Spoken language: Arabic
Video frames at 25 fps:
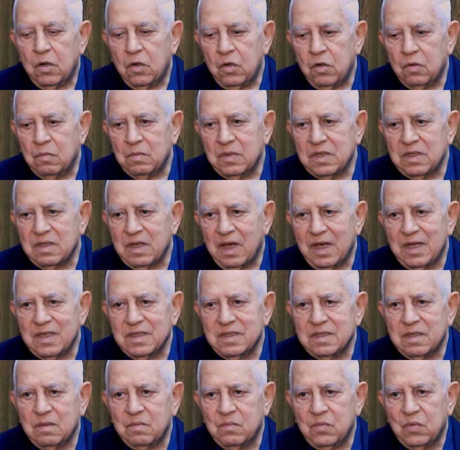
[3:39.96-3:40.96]
له مفتاح
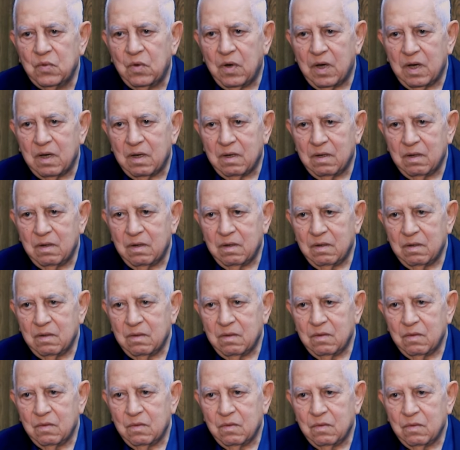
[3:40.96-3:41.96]
الزنبوعه
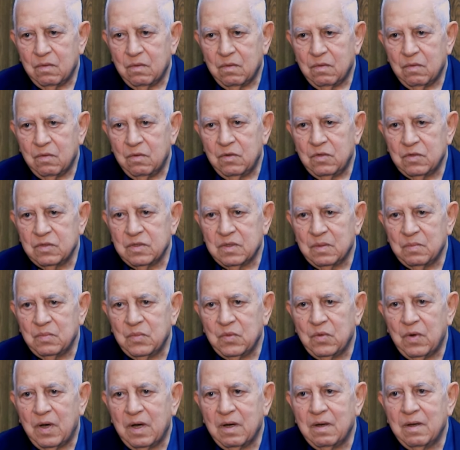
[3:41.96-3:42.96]
له
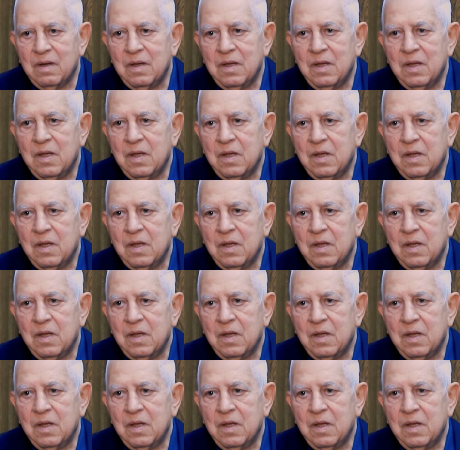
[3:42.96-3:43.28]
زنبوعه